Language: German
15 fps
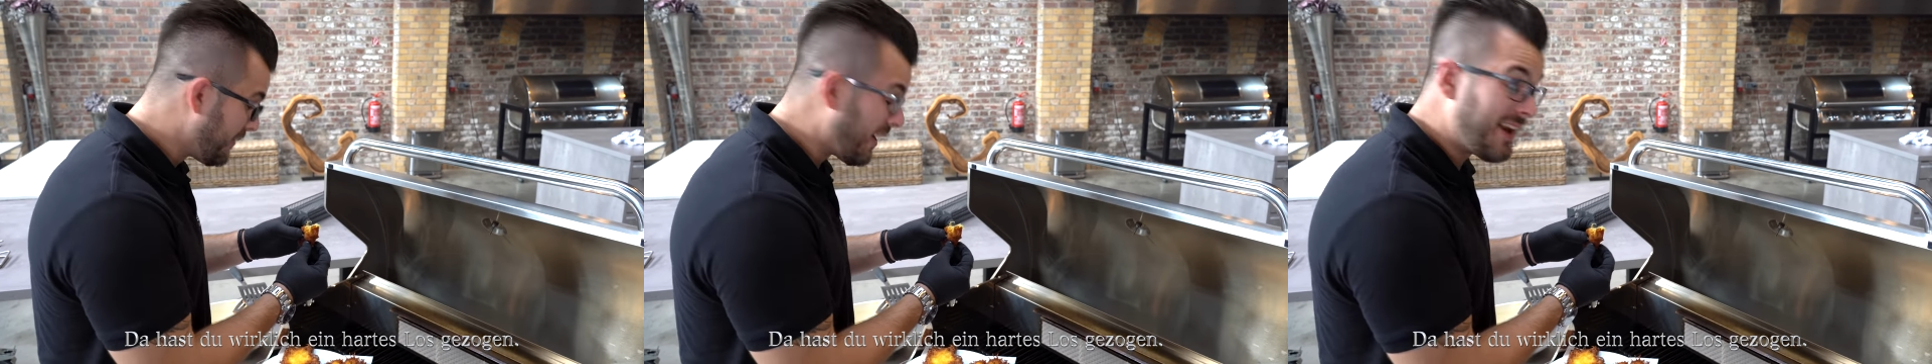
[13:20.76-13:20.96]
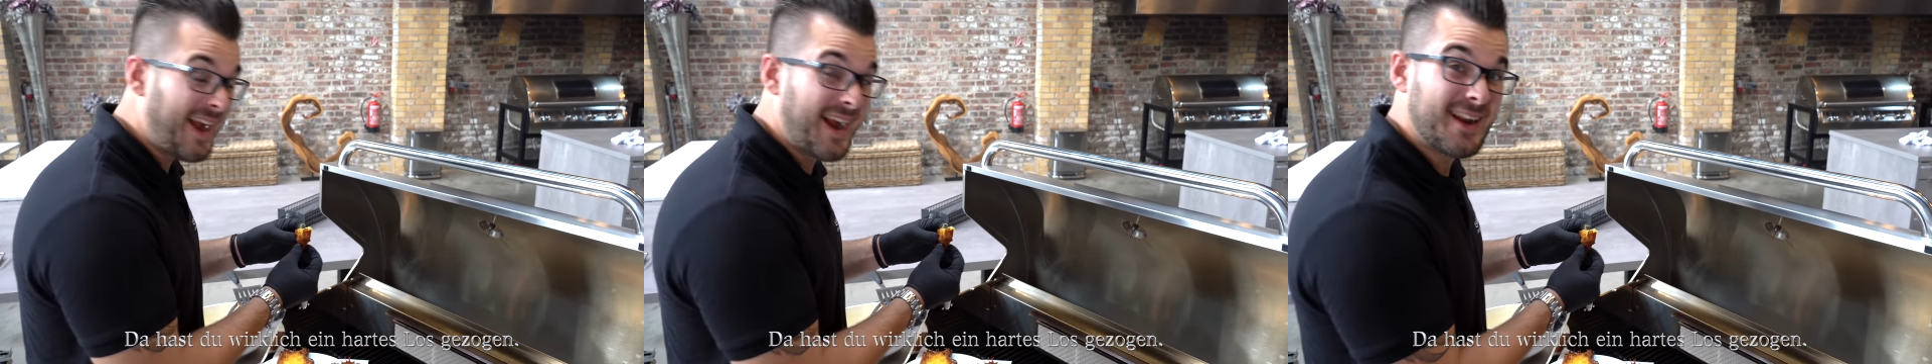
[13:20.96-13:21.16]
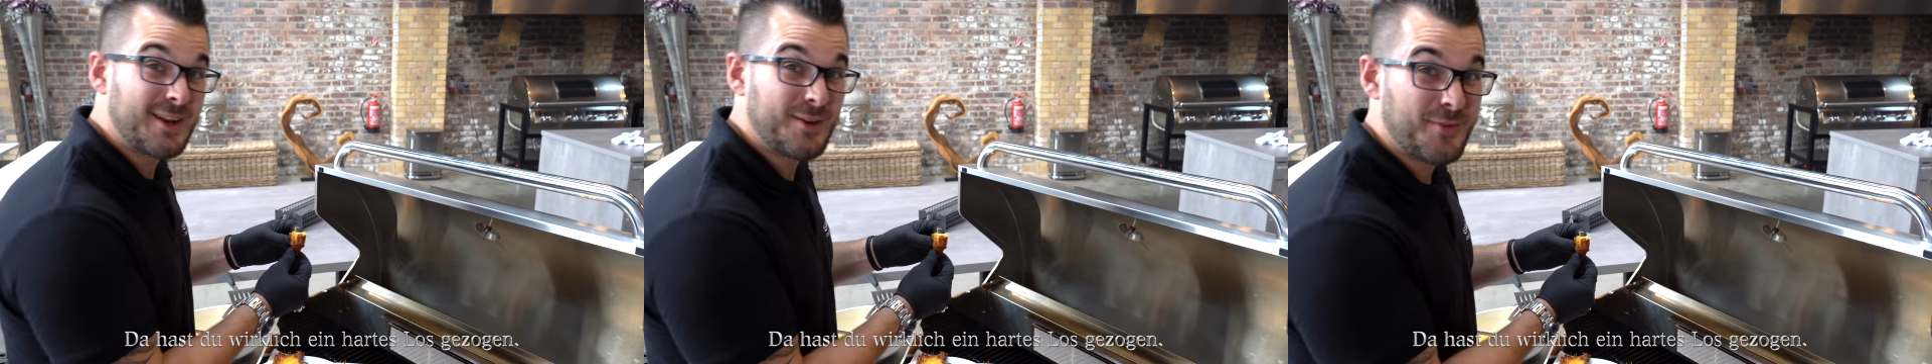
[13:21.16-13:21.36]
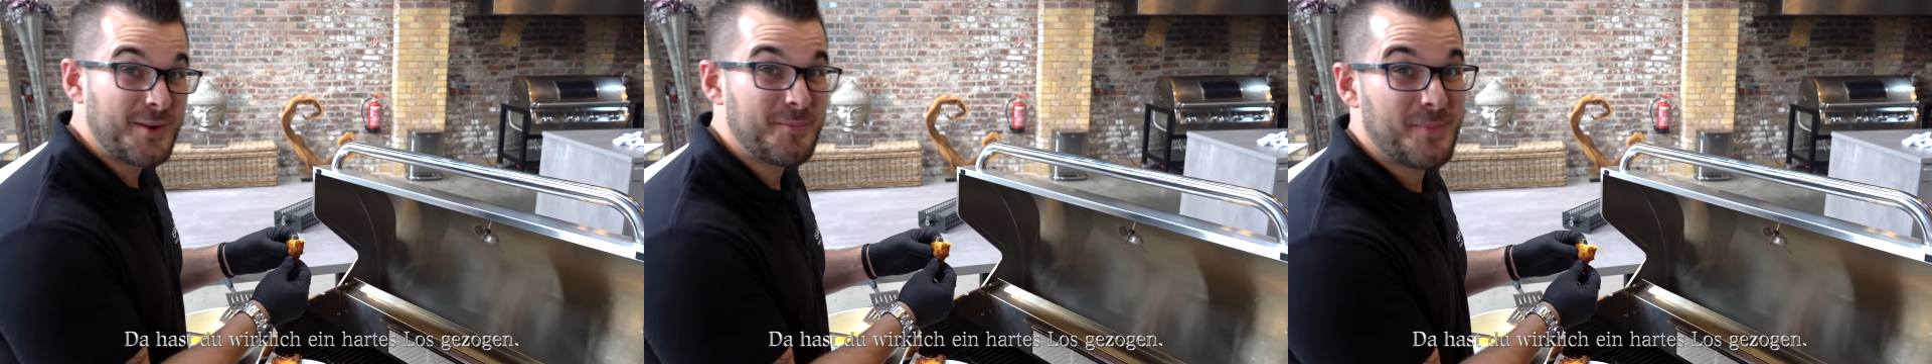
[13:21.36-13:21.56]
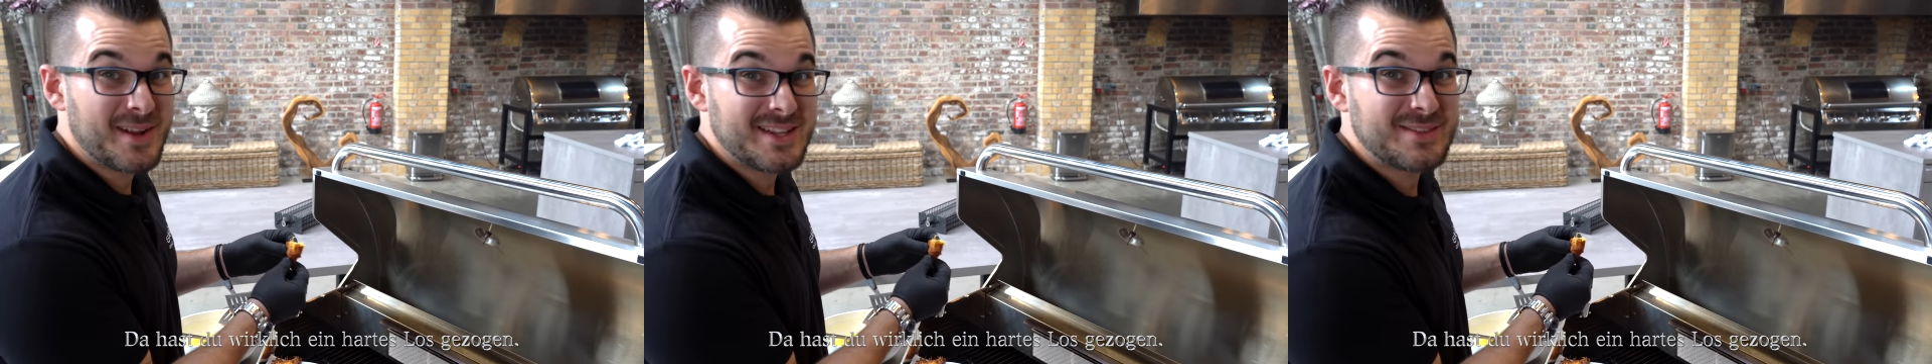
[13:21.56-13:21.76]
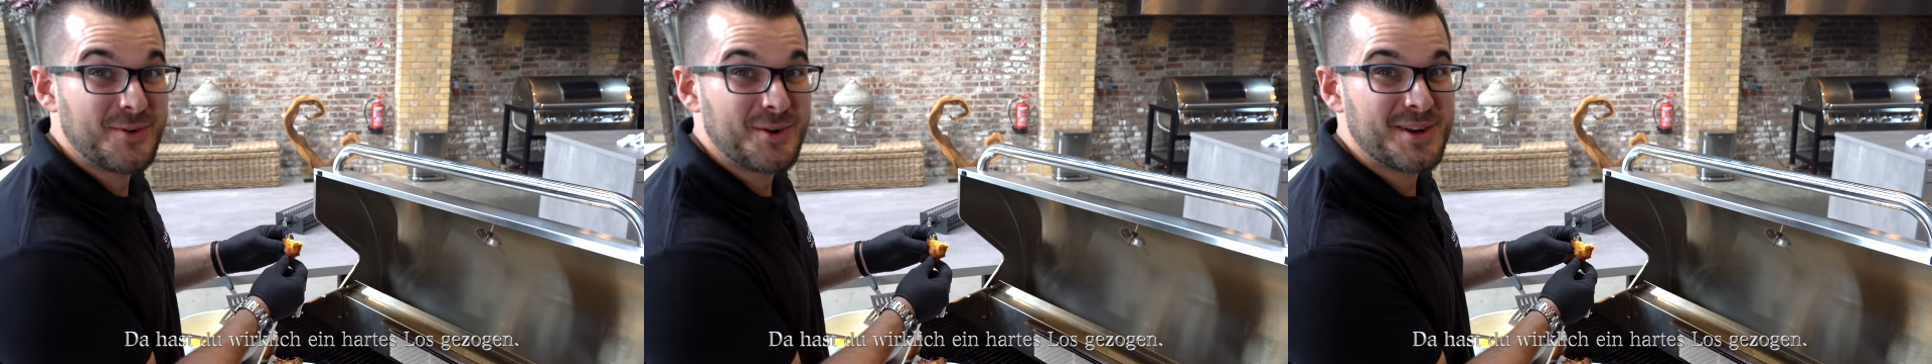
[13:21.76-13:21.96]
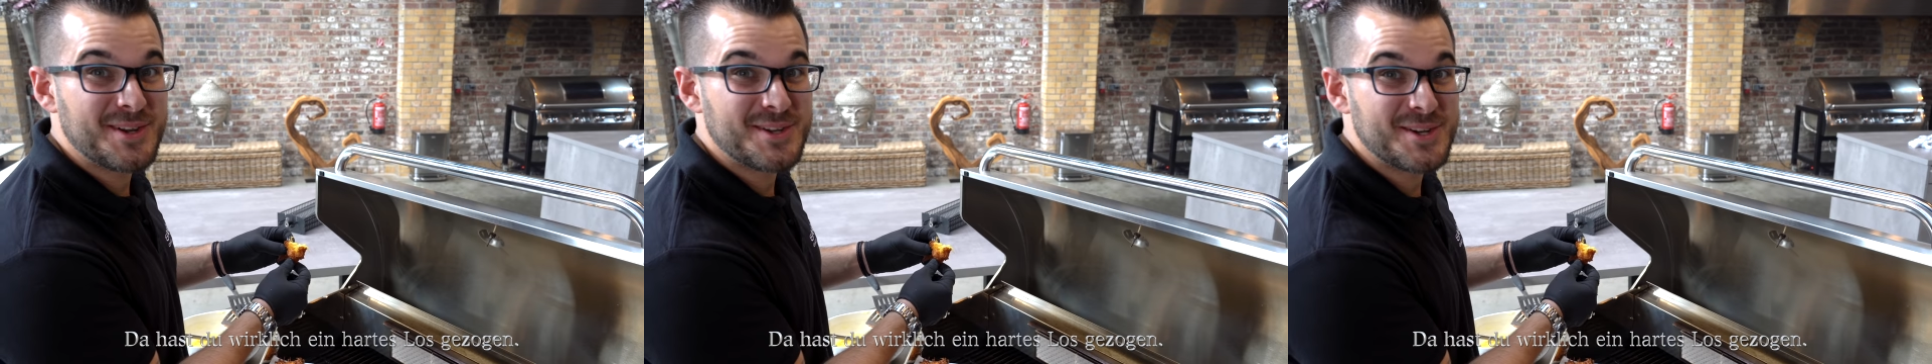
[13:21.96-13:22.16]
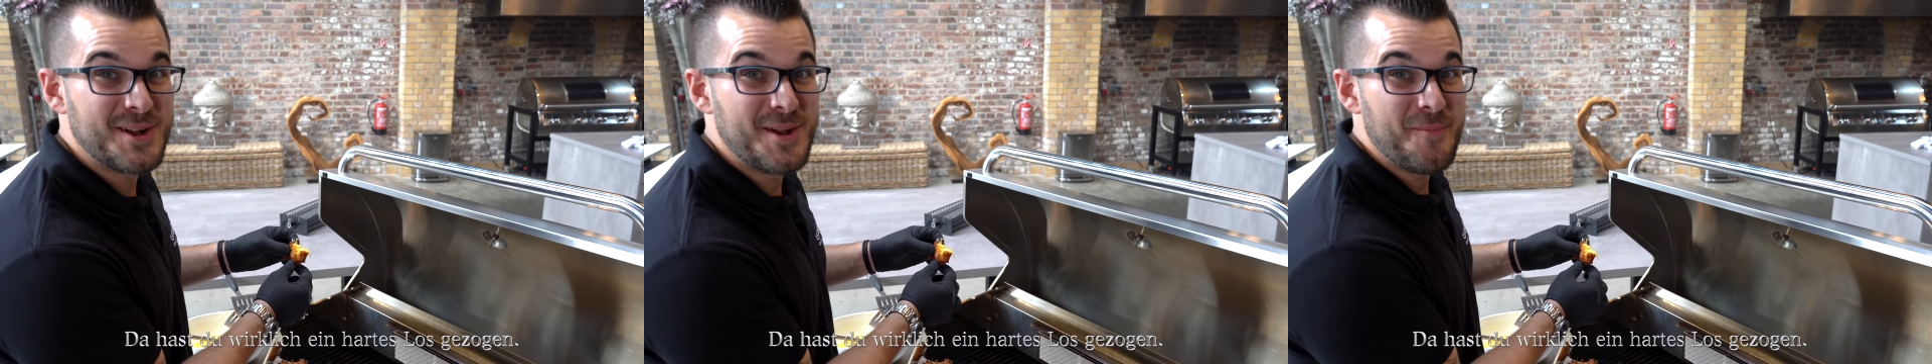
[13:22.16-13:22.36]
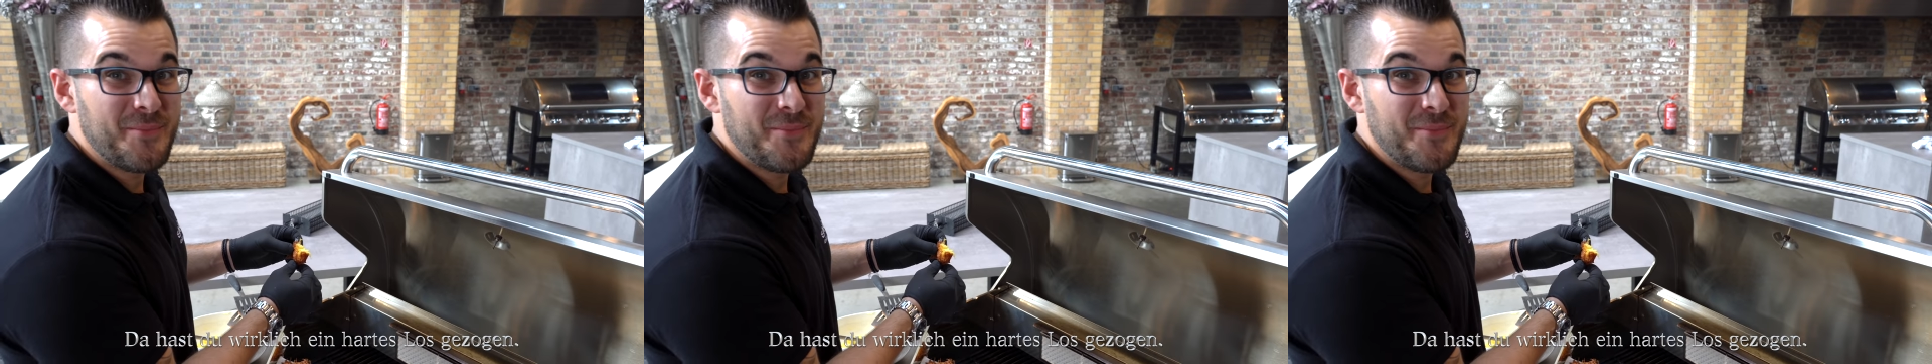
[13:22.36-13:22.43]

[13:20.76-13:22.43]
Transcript: Man, eigentlich fehlt mir jetzt wirklich